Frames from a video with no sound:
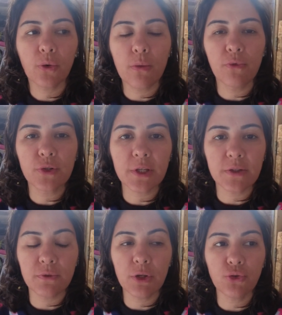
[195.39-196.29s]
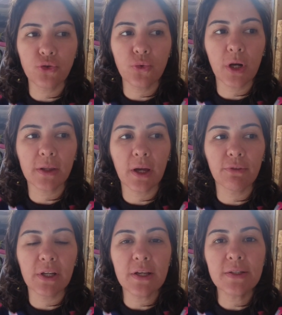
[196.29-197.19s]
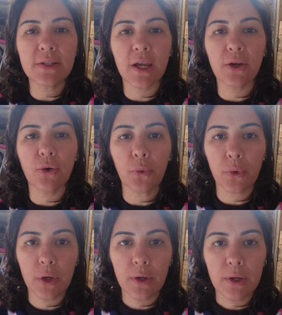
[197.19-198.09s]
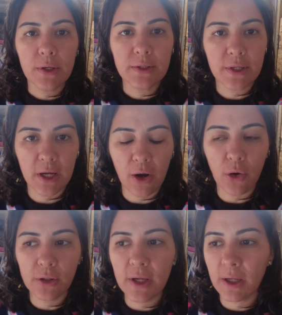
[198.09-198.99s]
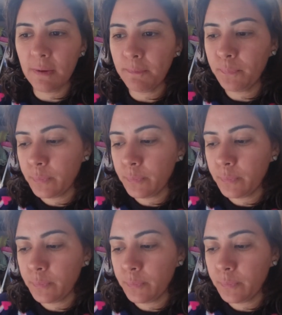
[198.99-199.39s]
Como vocês viram, o Juca tava ali sem, sem a roda, né?